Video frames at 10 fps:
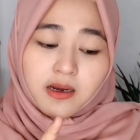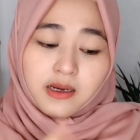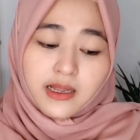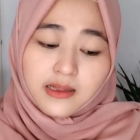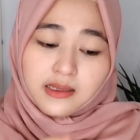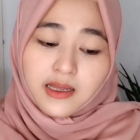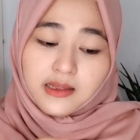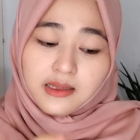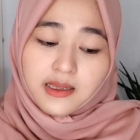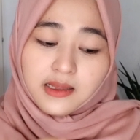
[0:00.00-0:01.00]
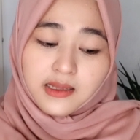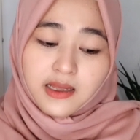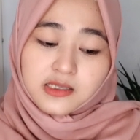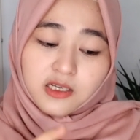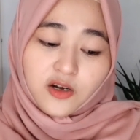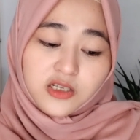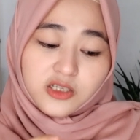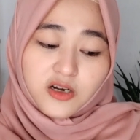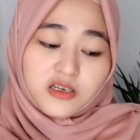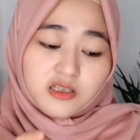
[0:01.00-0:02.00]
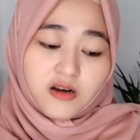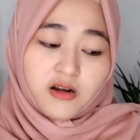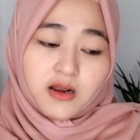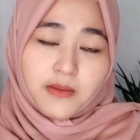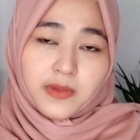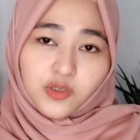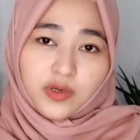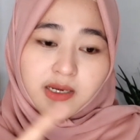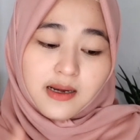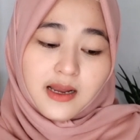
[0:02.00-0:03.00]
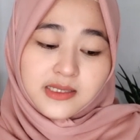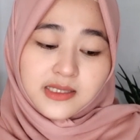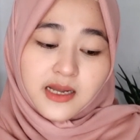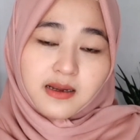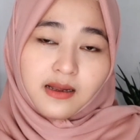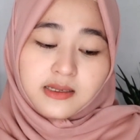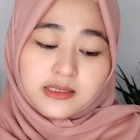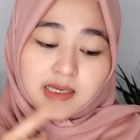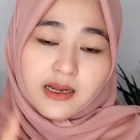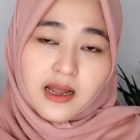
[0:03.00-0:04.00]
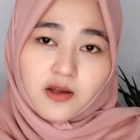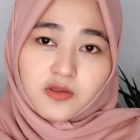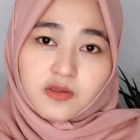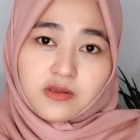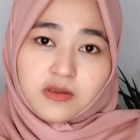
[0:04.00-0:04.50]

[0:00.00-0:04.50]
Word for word: lihat lihat lihat lihat scroll scroll scroll masukin keranjang check out